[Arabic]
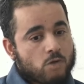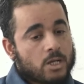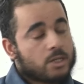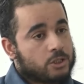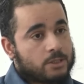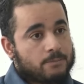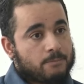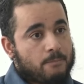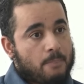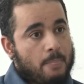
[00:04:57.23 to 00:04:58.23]
خرجت
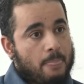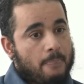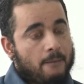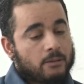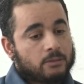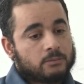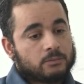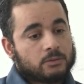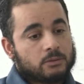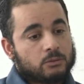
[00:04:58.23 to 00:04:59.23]

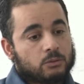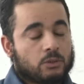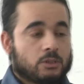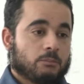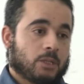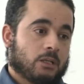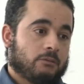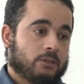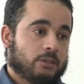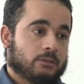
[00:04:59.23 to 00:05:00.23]
ورحت
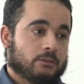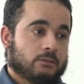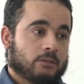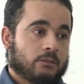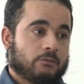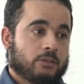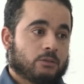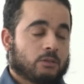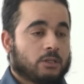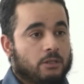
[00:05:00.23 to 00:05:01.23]
المضافه اللي في
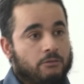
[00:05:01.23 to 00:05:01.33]
تركيا